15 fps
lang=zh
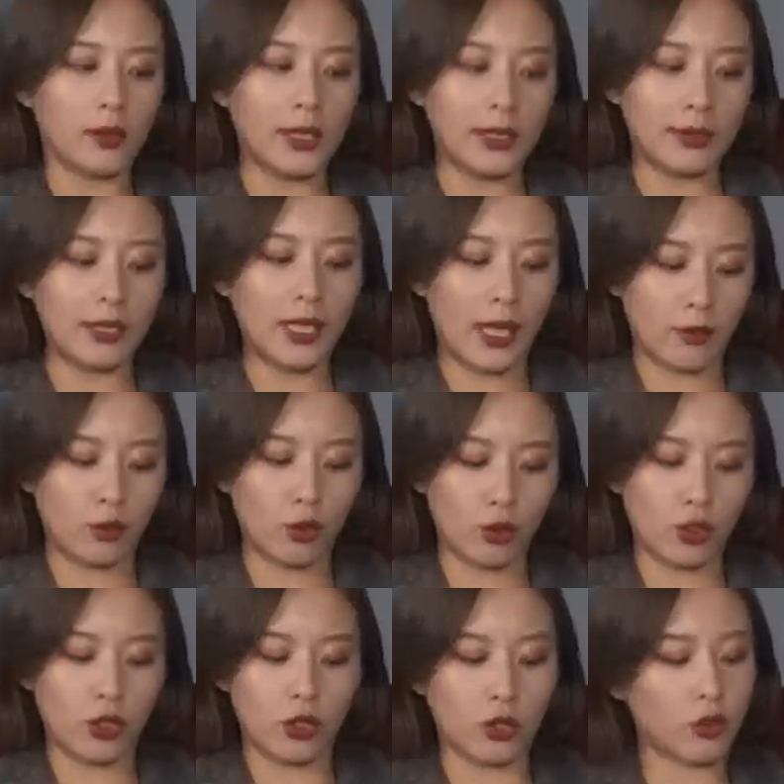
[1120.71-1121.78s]
一点
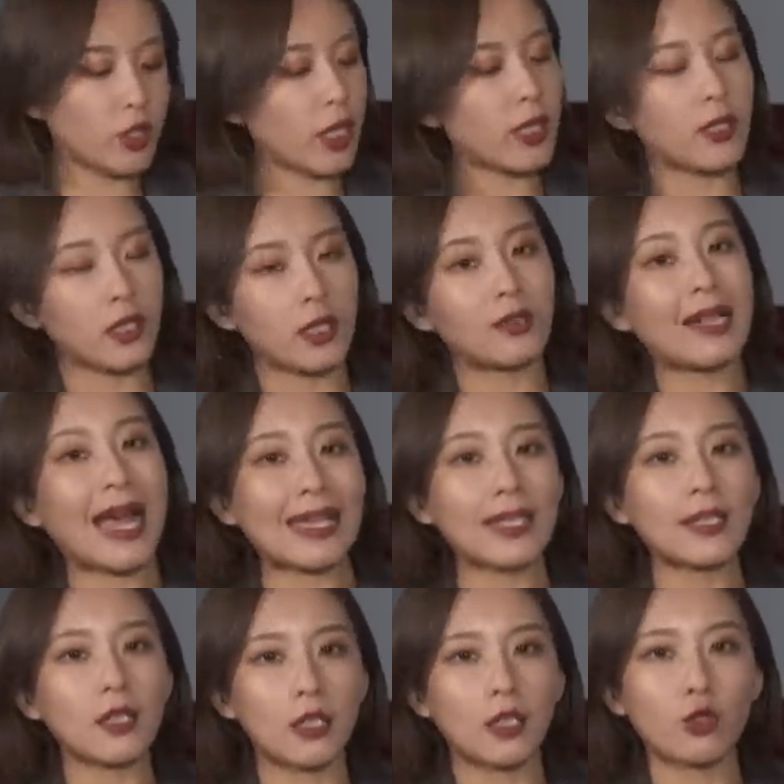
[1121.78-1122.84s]
就是这个大
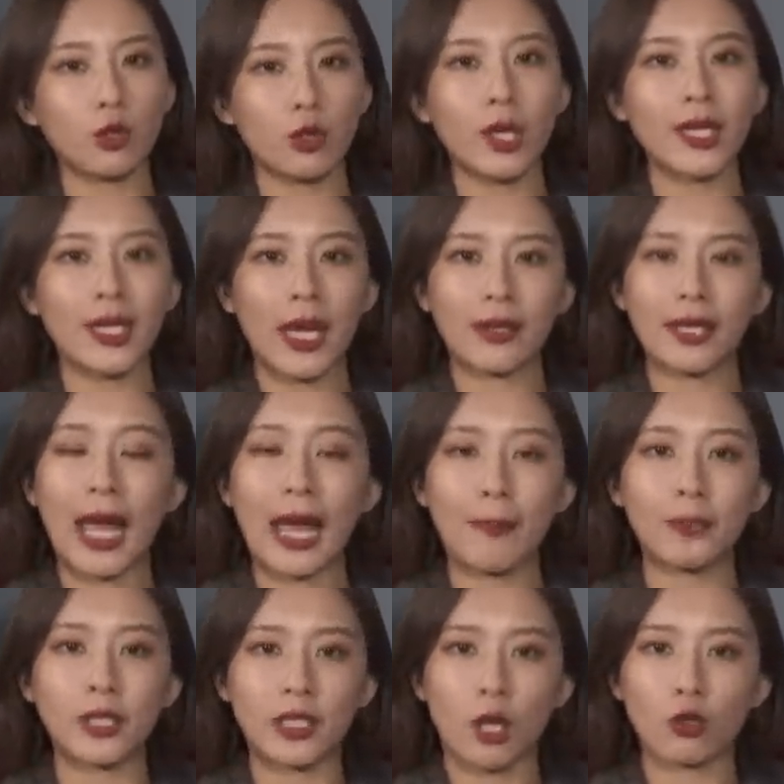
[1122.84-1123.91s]
衣的一个缺点，它
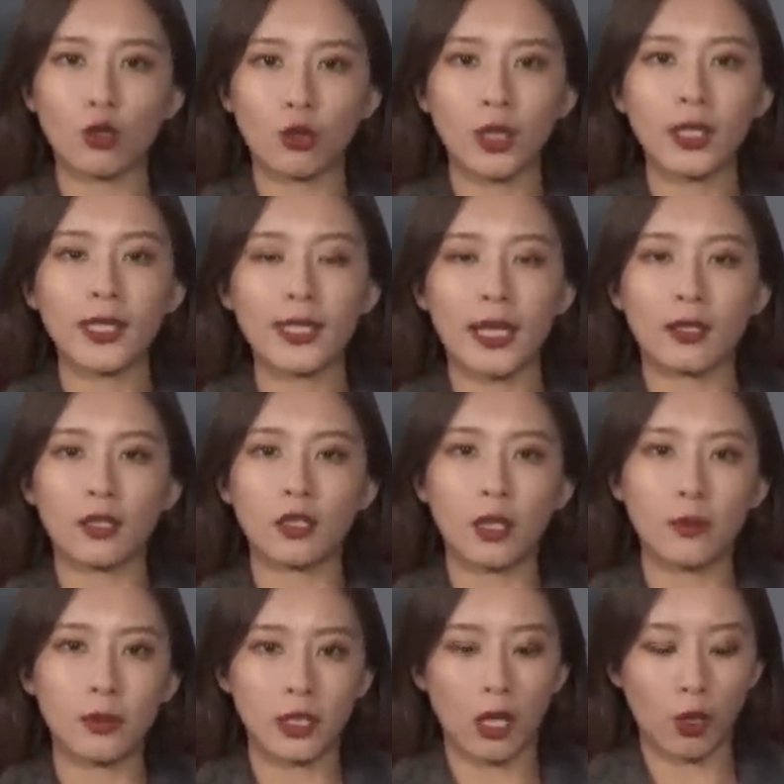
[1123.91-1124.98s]
比较容易显得
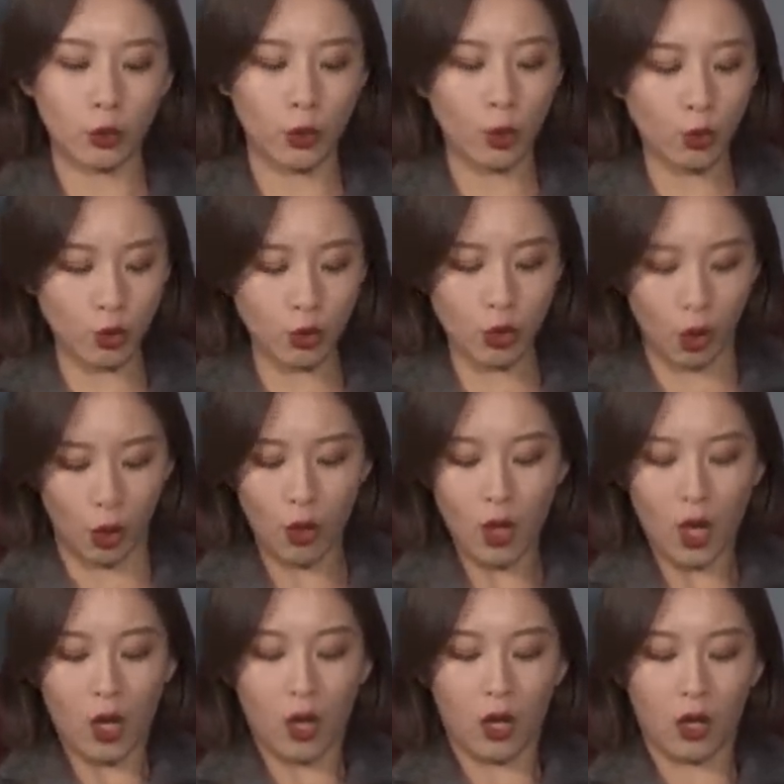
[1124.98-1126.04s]
人比较臃肿，
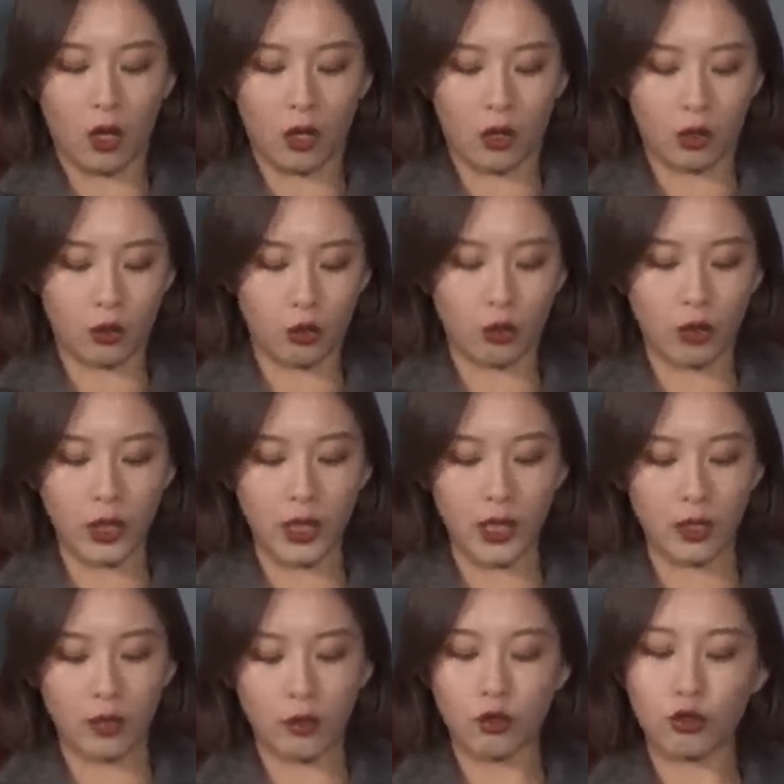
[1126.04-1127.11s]
呃，所
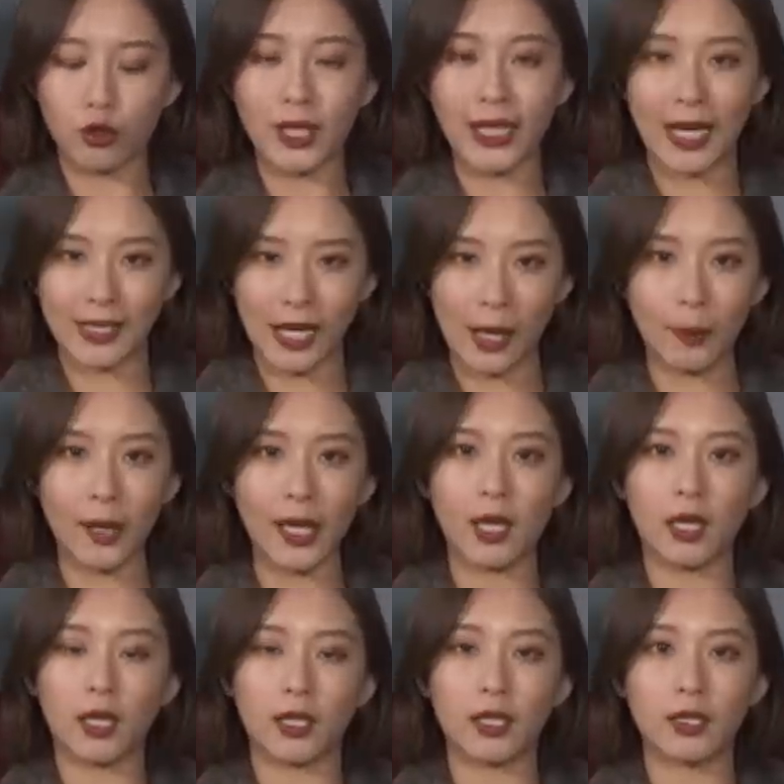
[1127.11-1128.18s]
以虽然它
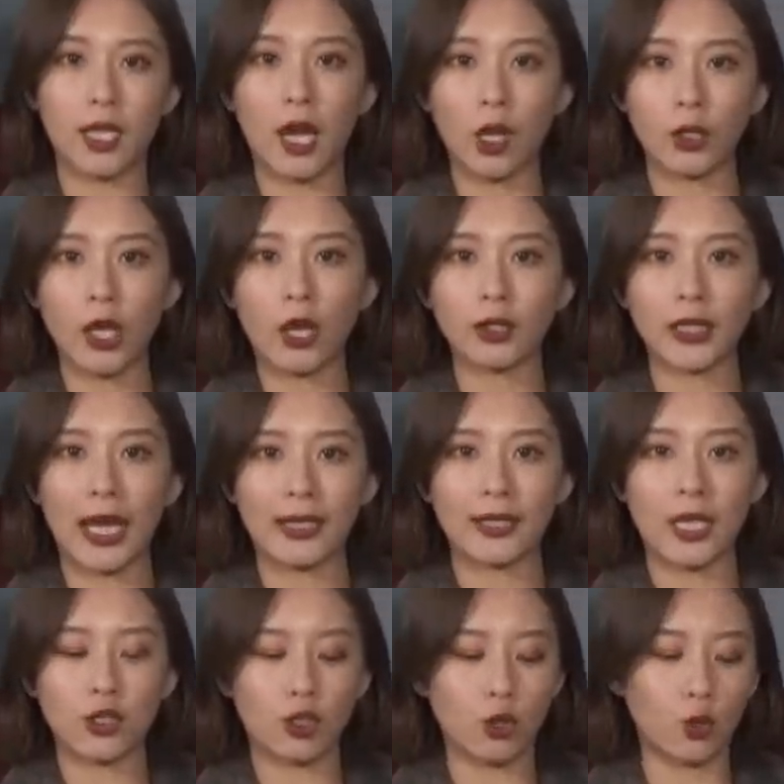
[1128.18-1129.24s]
配了一条腰带，
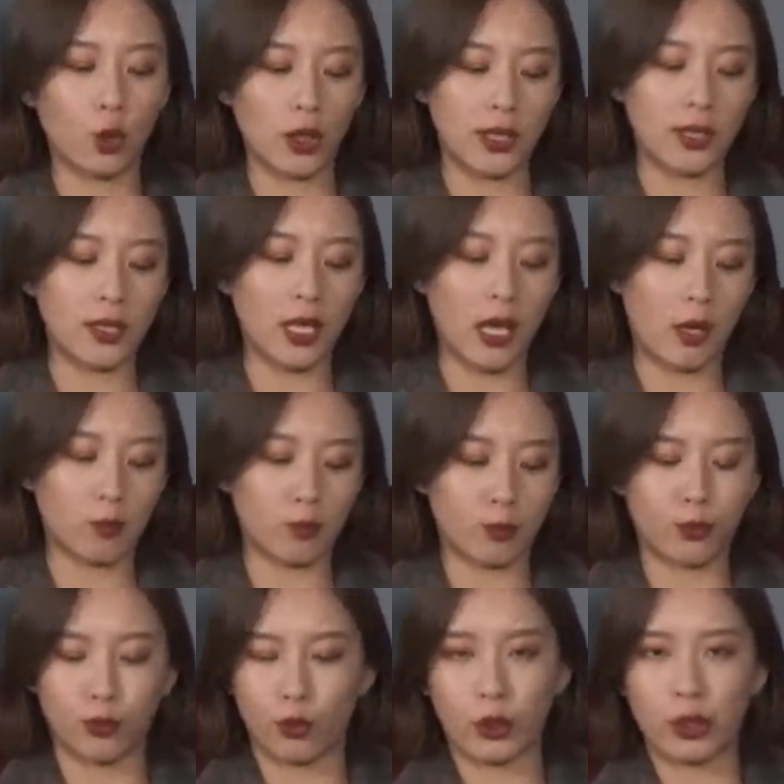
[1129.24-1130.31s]
但是我尽量
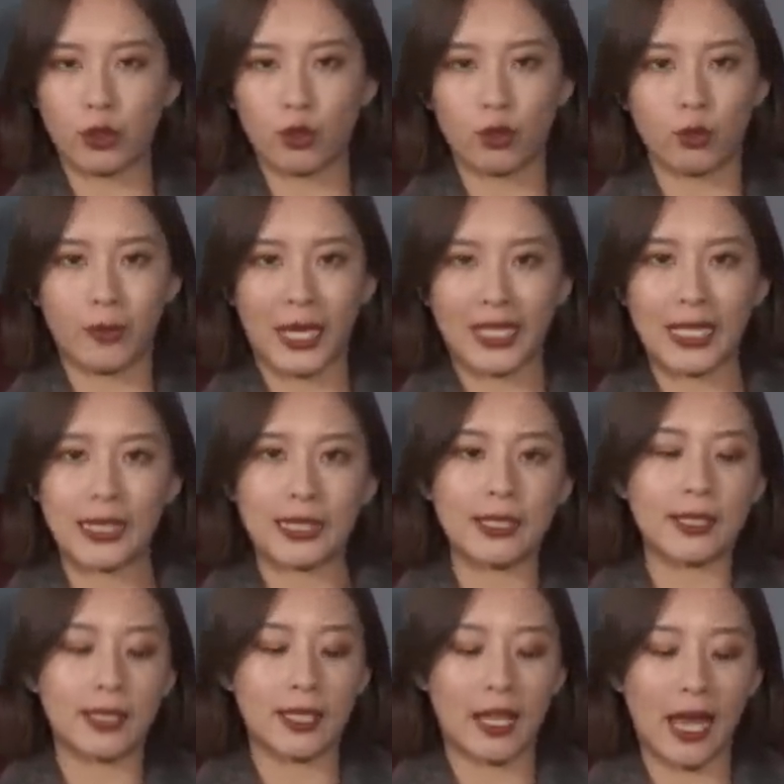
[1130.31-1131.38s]
不会去把它
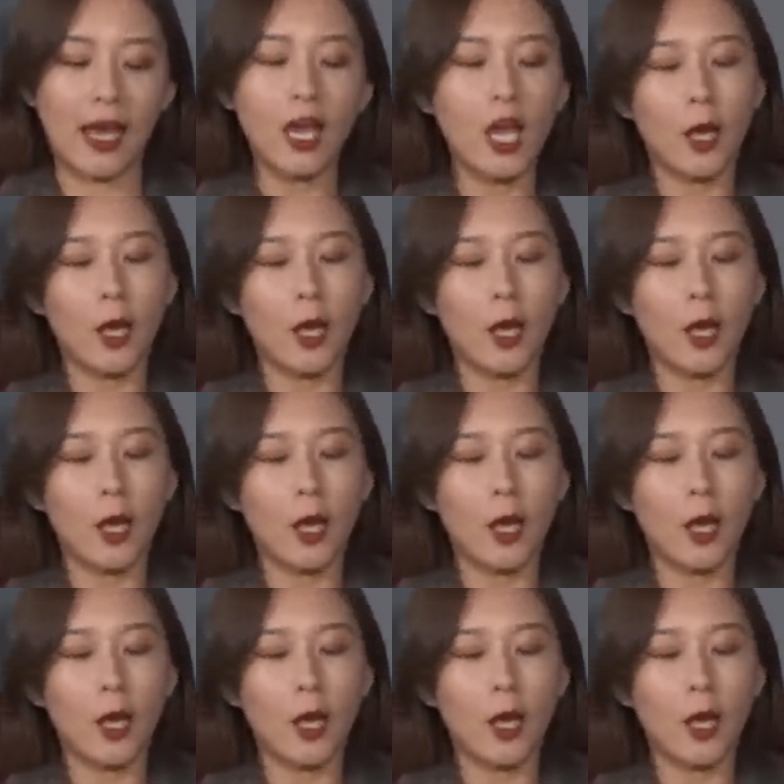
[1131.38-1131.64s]
系起来，